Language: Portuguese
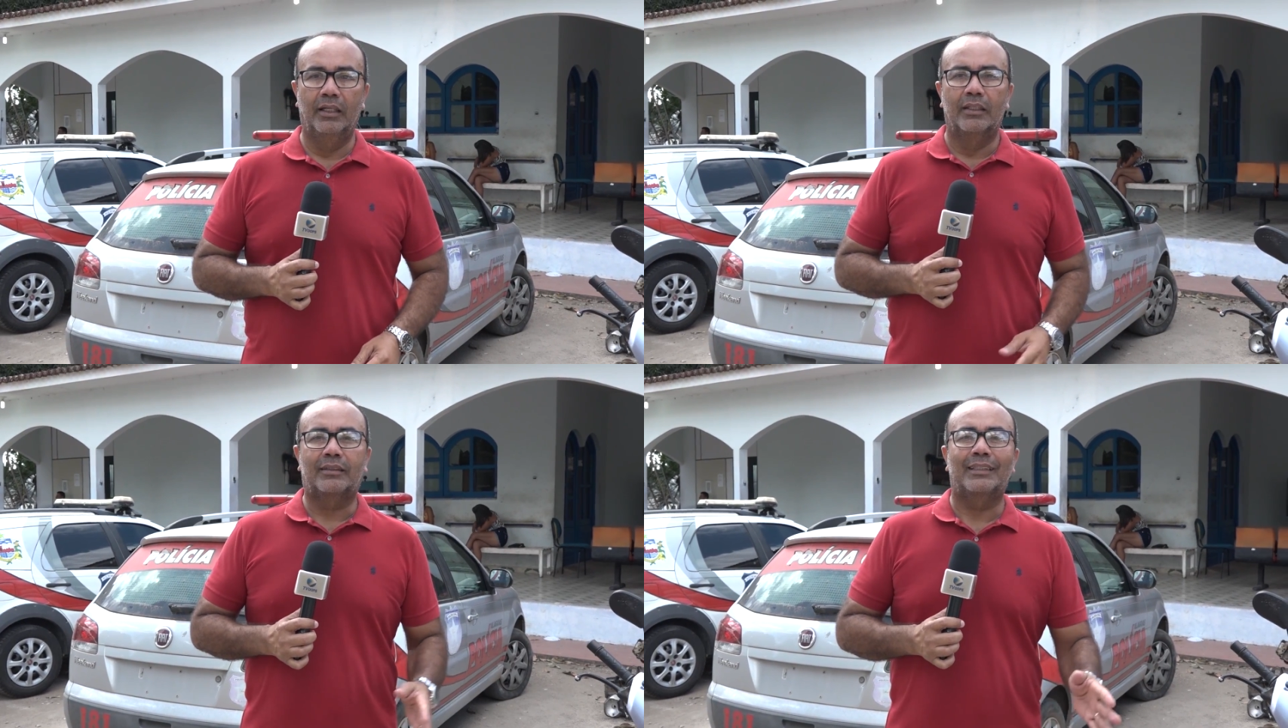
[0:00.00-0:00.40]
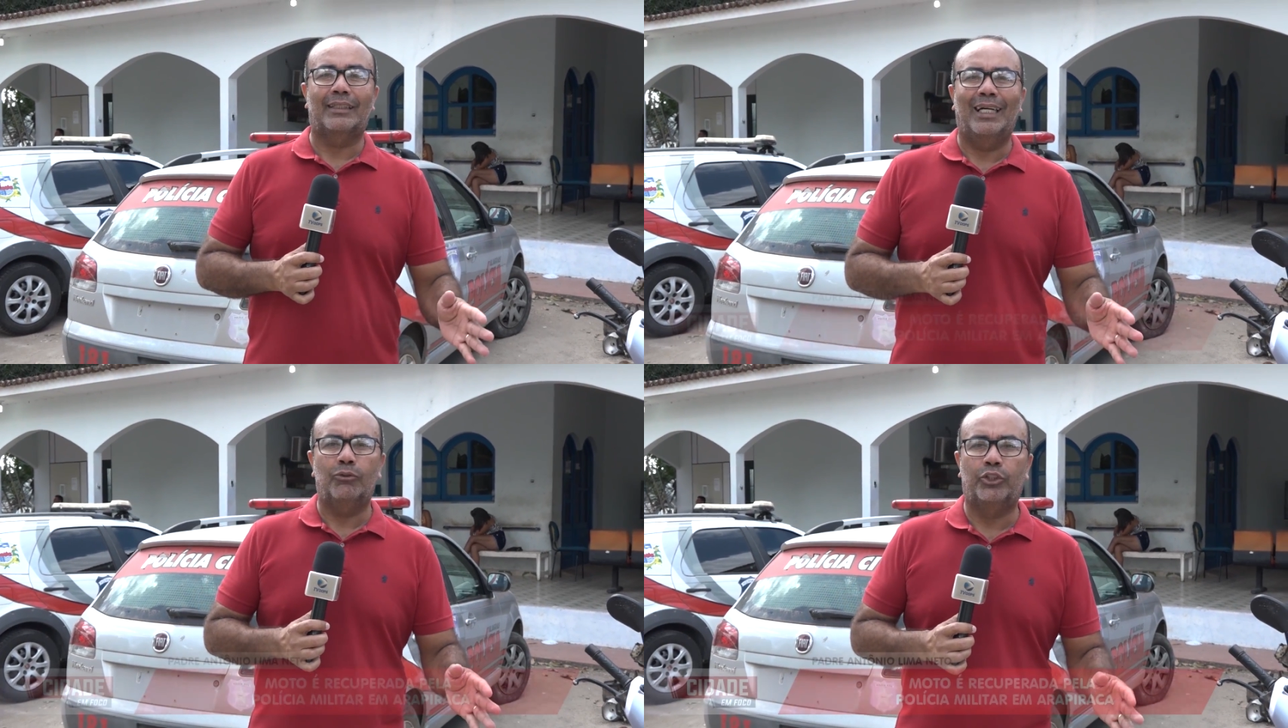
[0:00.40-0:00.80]

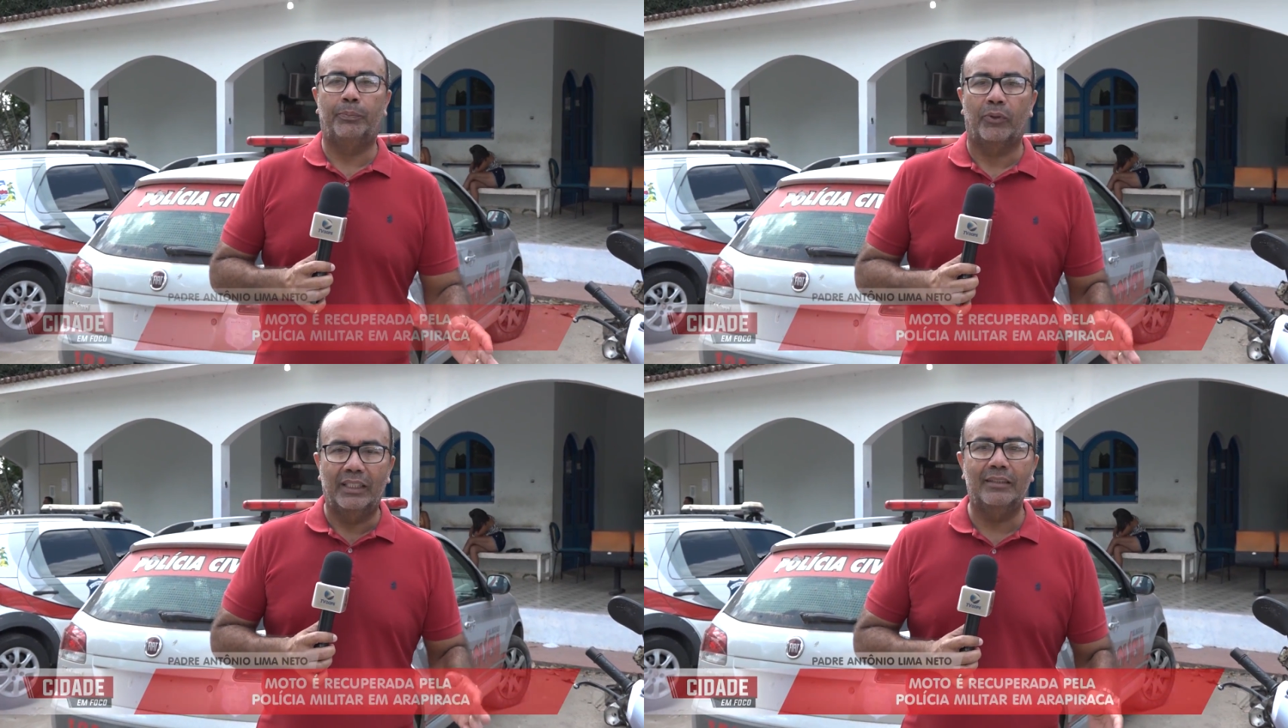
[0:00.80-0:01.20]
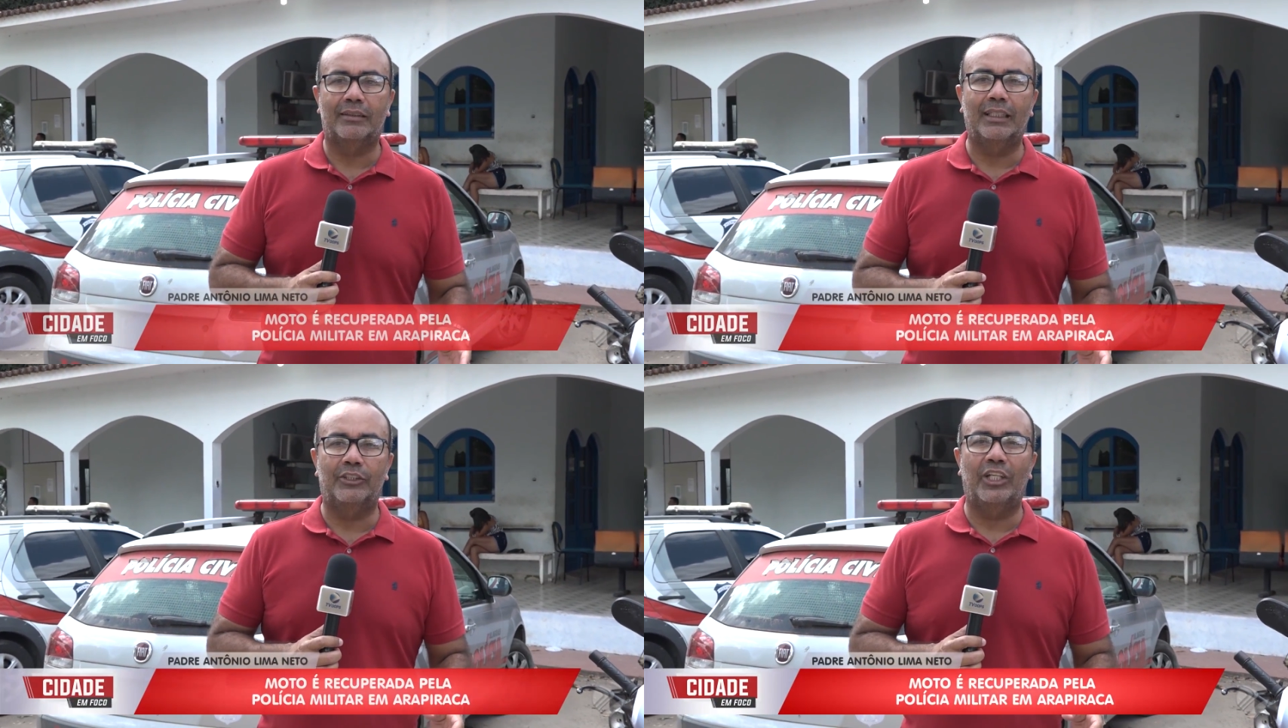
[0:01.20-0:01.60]
Central de
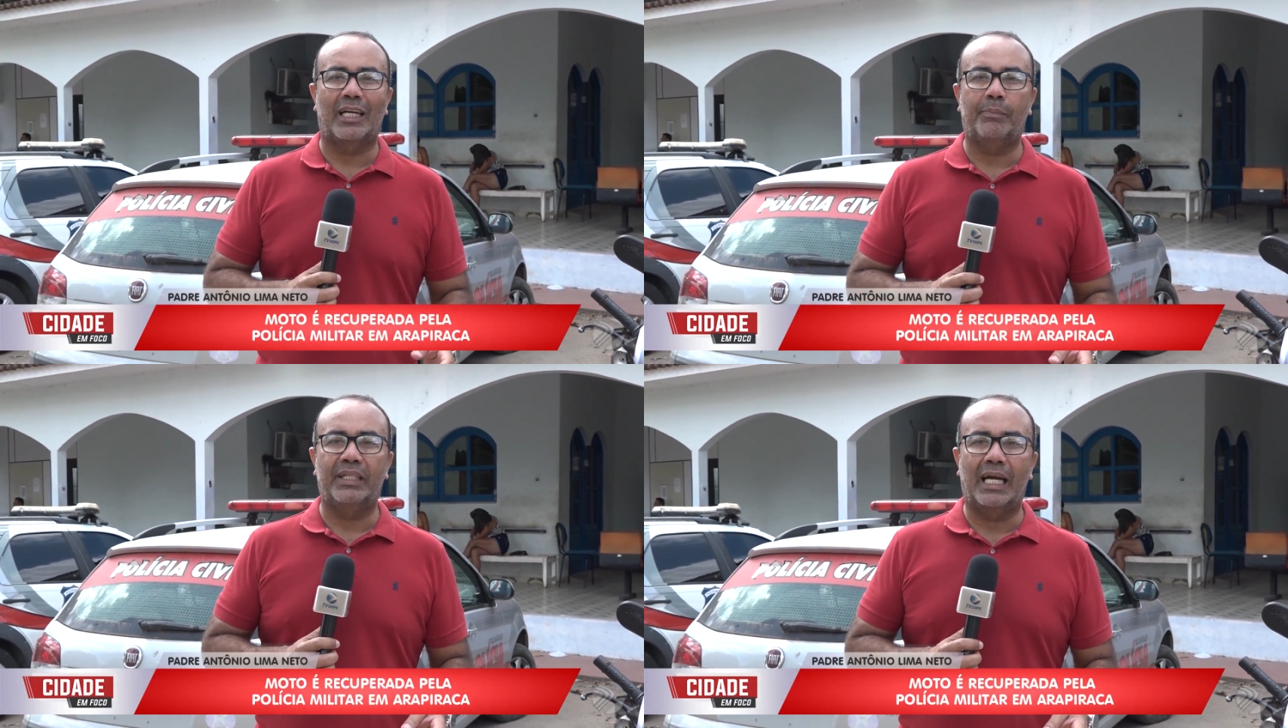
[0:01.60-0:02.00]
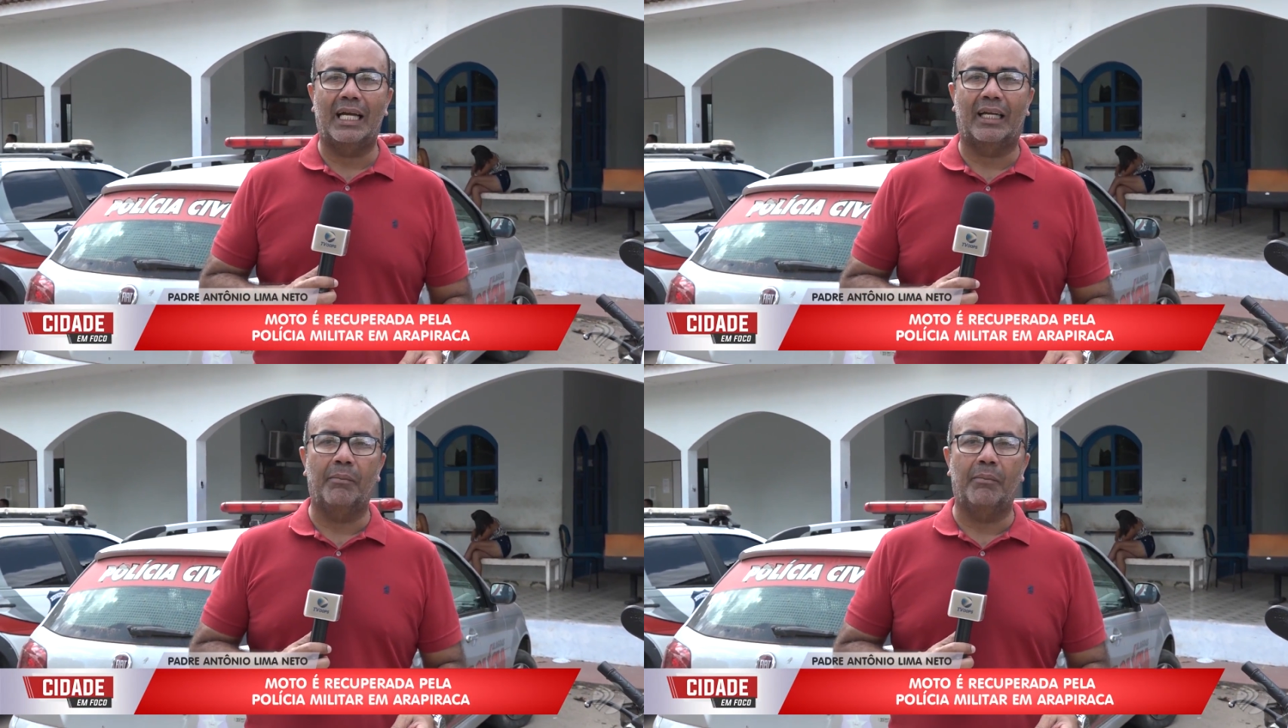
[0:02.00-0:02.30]
Polícia de Arapiraca,